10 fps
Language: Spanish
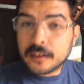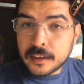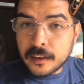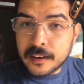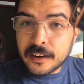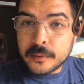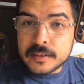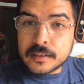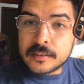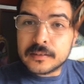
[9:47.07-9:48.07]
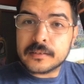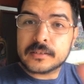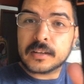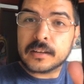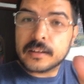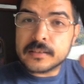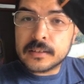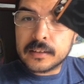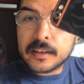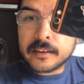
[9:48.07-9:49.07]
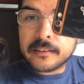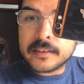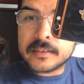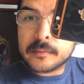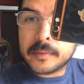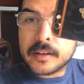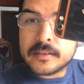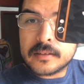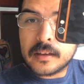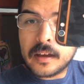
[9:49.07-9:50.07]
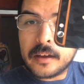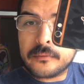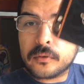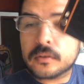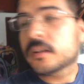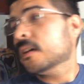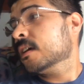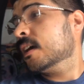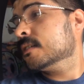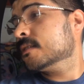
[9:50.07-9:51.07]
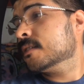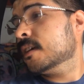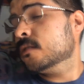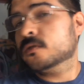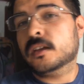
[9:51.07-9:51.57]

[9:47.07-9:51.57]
aquí a Glavan Skins. Chequen el skin que acaban de hacer para este iPhone. ¿Qué es este? ¿6 o